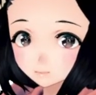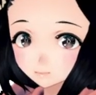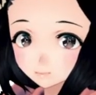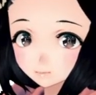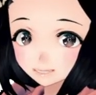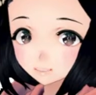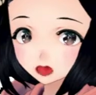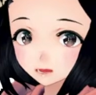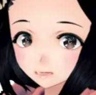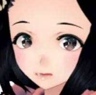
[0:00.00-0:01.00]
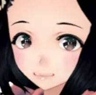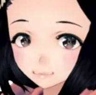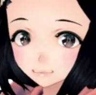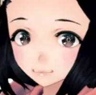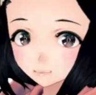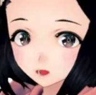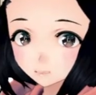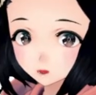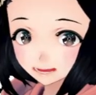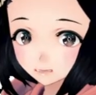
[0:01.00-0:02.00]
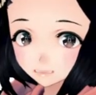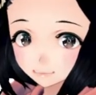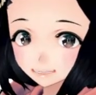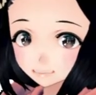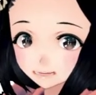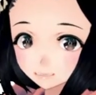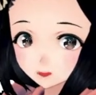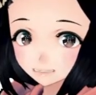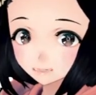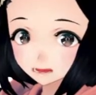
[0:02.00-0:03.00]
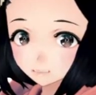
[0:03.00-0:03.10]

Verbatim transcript: E eh, no, non è giusto. Fai attenzione. Aspetta, non è giusto,